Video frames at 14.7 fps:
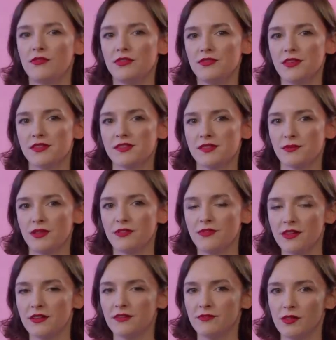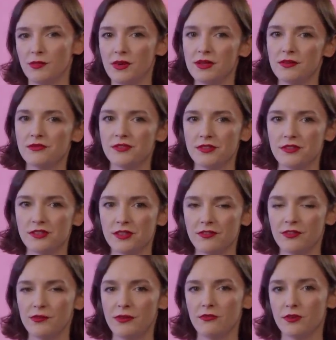wywiad z Manfredem Weberem, czyli
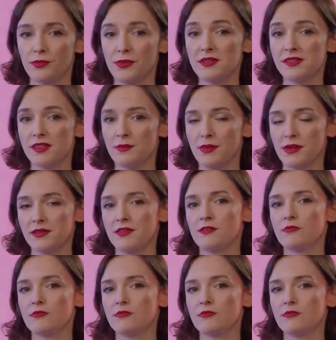szefem Europejskiej Partii